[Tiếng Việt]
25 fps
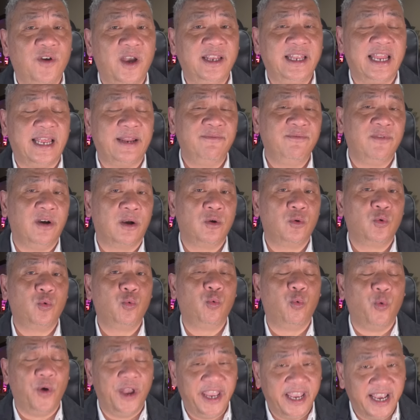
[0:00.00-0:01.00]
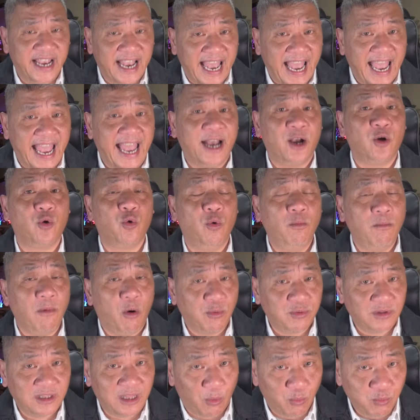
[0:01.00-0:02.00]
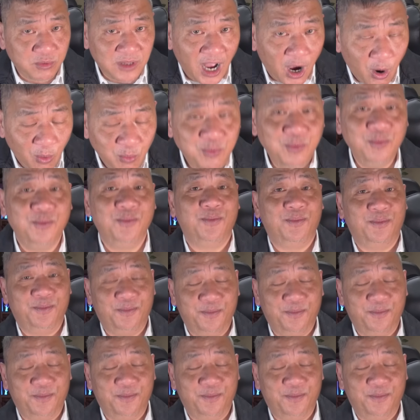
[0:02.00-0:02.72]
về lĩnh vực quyền hạn của một tổng thống.